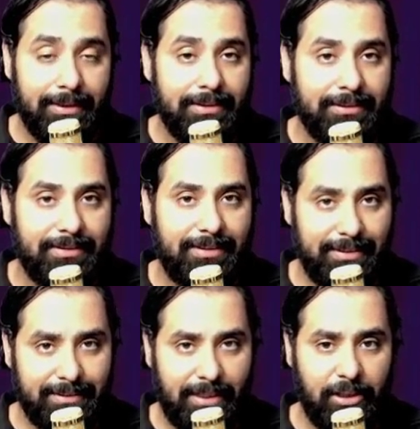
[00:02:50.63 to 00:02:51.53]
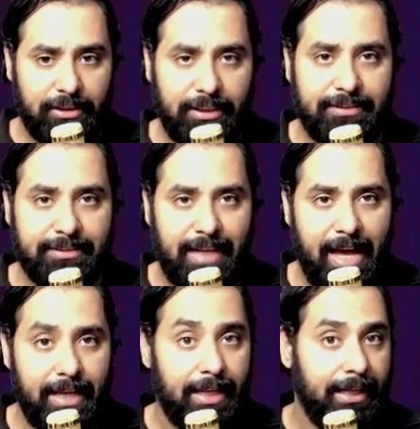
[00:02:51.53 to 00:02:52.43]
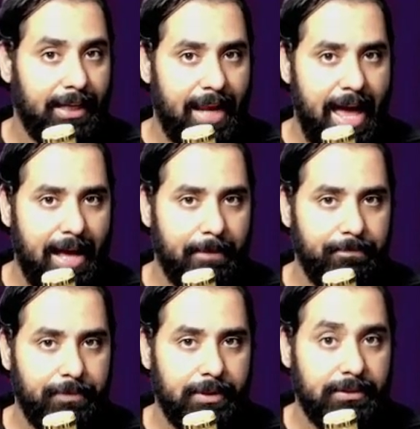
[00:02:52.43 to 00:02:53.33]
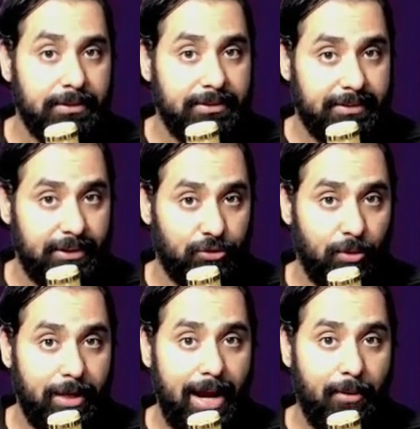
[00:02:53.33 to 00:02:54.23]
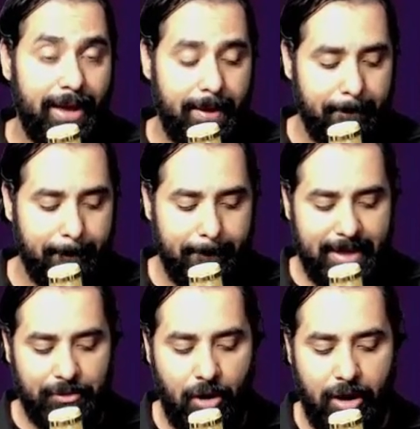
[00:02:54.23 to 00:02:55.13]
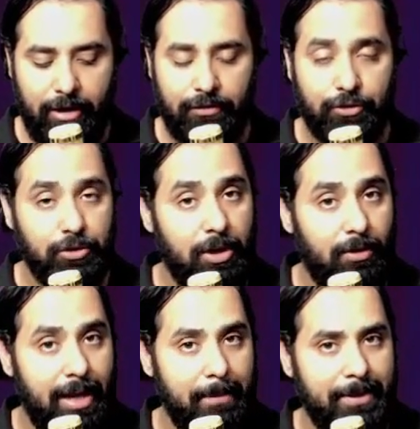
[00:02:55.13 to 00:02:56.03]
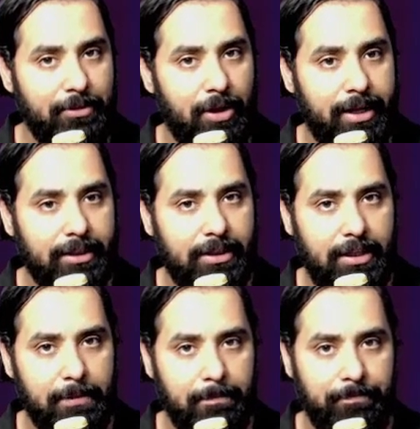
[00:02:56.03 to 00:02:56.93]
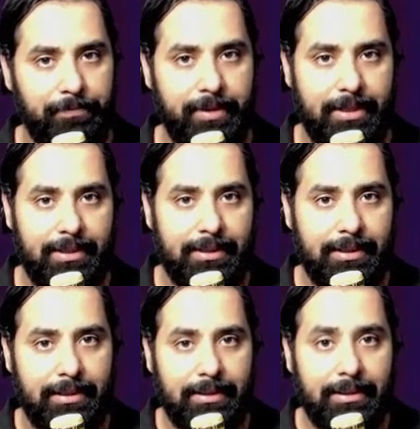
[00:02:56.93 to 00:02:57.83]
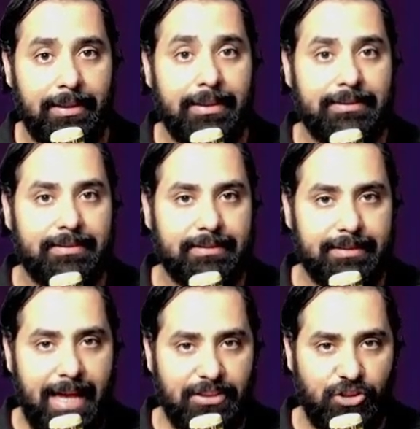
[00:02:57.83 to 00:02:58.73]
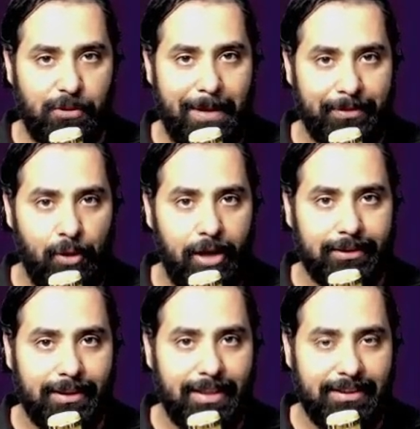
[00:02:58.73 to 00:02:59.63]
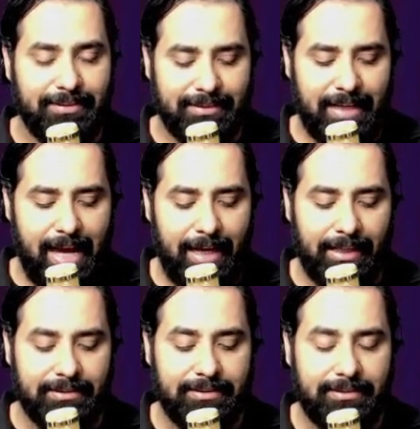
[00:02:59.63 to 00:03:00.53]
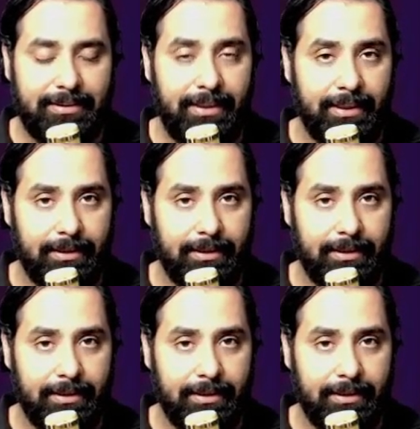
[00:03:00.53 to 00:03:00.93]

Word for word: Sexta nota da escala, Lá. Sexto grau é menor. Vou jogar um Lá menor aqui sétima nota da escala, Si.